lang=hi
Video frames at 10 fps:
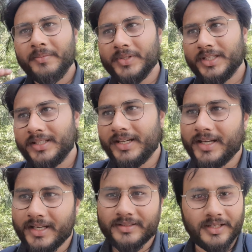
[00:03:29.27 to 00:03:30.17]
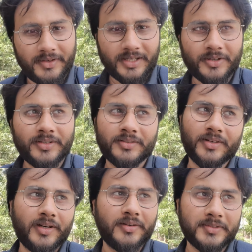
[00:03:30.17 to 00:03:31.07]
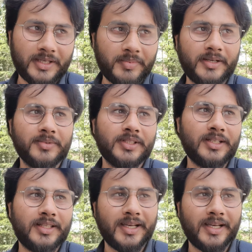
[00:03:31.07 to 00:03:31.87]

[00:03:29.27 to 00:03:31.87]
मुझे देना है सीवी को और उसके बाद मुझे